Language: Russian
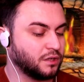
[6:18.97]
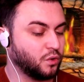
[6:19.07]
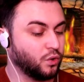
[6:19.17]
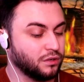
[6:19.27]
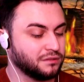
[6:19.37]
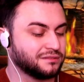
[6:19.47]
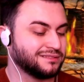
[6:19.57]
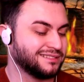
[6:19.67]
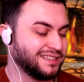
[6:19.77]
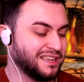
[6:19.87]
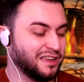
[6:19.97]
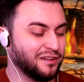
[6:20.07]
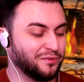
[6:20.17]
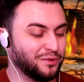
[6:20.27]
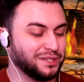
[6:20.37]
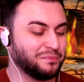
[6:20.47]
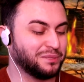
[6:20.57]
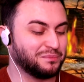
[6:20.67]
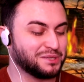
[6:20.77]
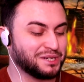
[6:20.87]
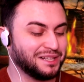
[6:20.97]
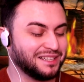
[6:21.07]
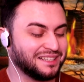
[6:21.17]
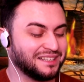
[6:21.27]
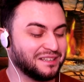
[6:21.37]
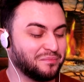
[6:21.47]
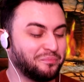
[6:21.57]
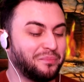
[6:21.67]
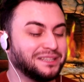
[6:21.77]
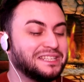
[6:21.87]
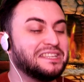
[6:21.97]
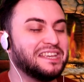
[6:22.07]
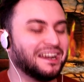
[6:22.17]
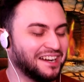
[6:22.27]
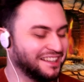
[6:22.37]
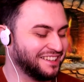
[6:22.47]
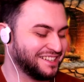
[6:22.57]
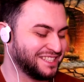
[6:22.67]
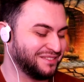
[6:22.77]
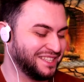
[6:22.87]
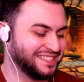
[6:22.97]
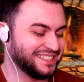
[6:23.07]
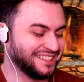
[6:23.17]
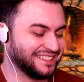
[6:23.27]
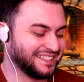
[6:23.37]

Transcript: О, вот и подбежало, подъехало развитие.